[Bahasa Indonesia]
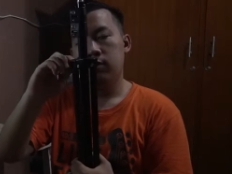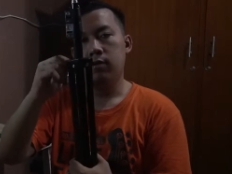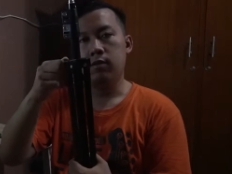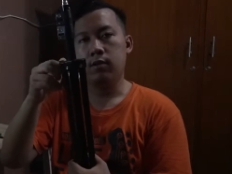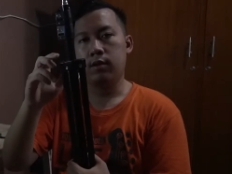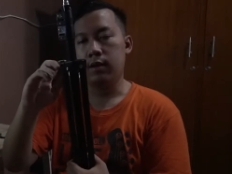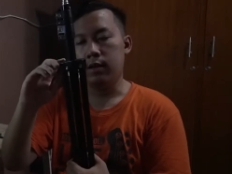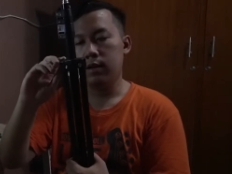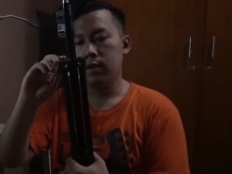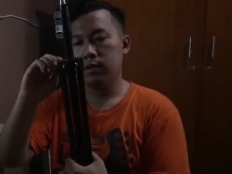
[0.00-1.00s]
oke
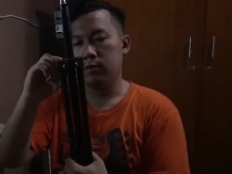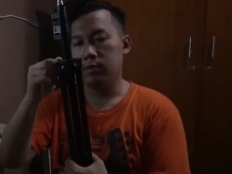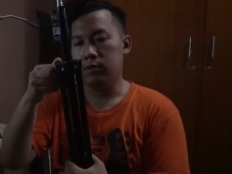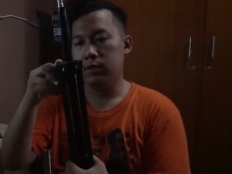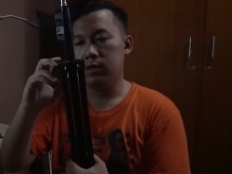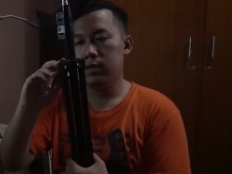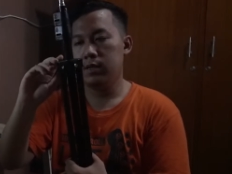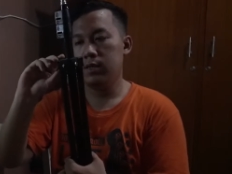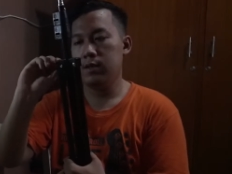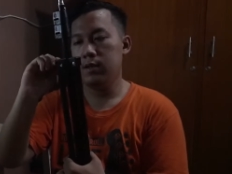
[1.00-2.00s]
ya
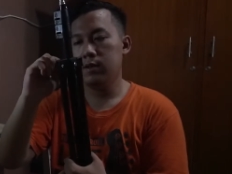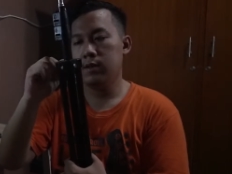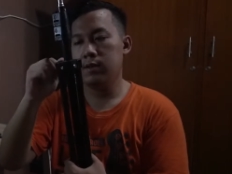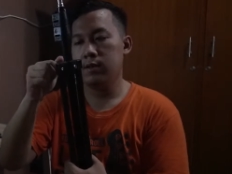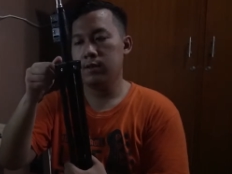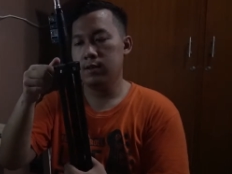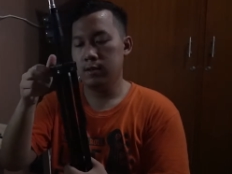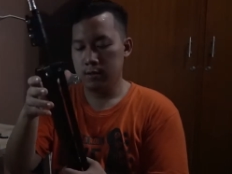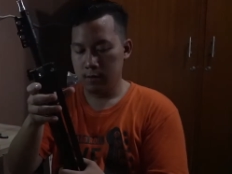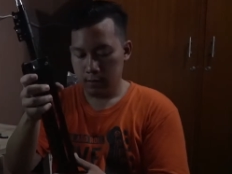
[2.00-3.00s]
terkunci.
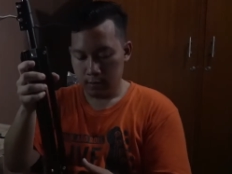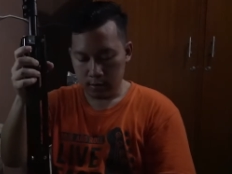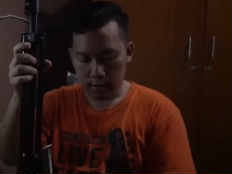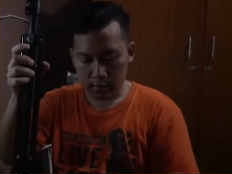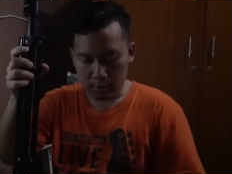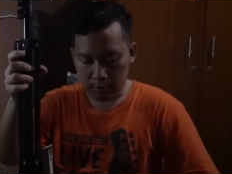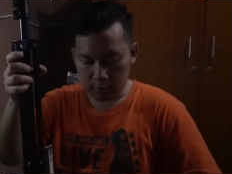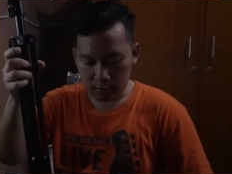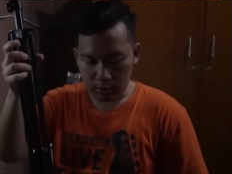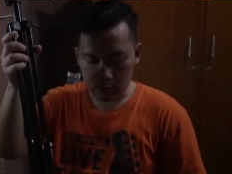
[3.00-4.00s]
oke kita masukin